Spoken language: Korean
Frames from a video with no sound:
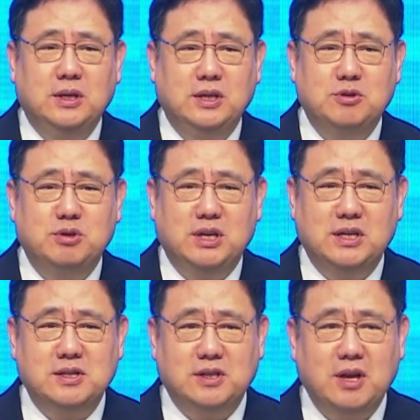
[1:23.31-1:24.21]

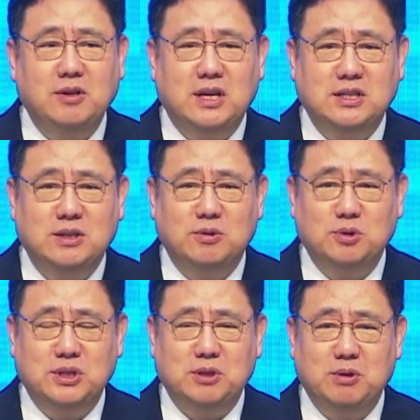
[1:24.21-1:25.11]
예수님께서 태어나신
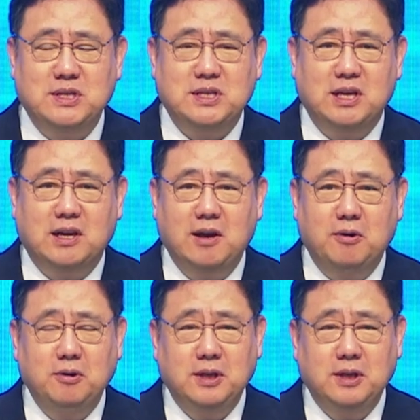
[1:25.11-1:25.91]
곳이기도 했으니까요.